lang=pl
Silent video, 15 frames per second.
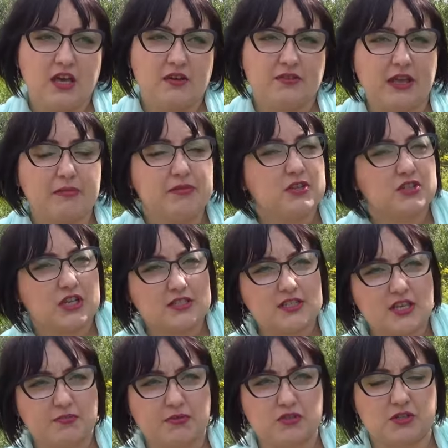W tamtych
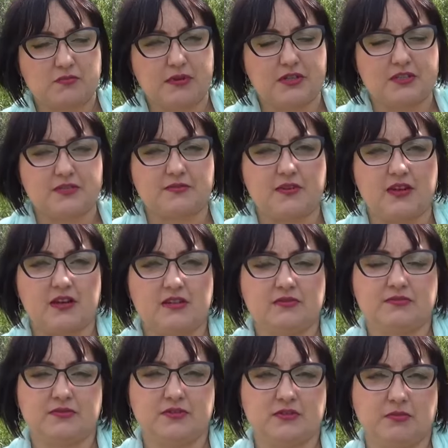czasach, proszę Państwa,
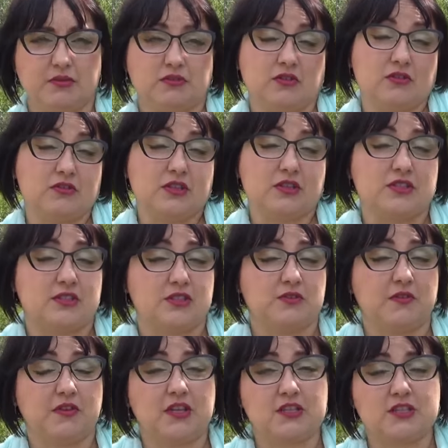w, pod koniec
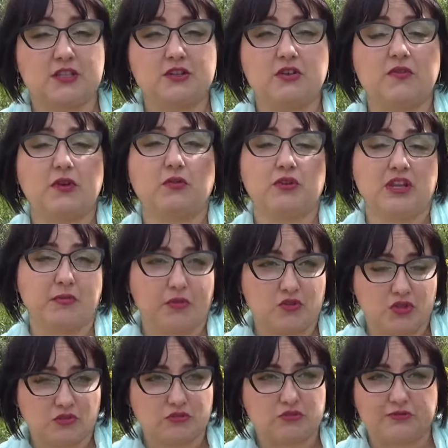XIX wieku i na
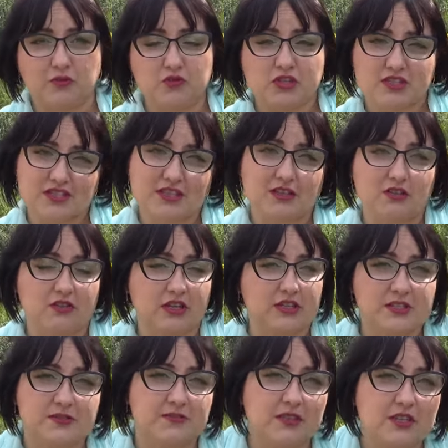początku XX na
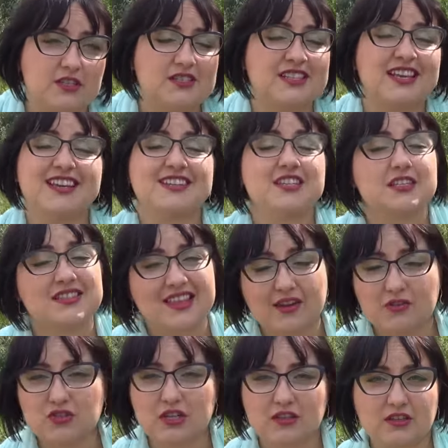syfilis nie
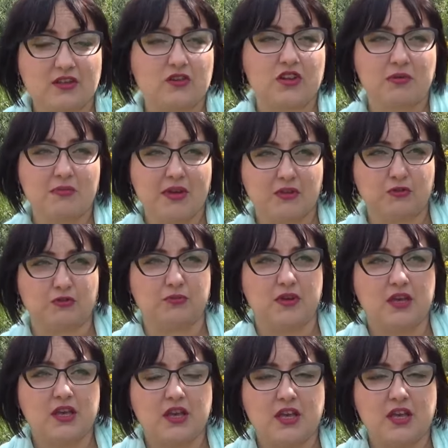znano żadnego remedium.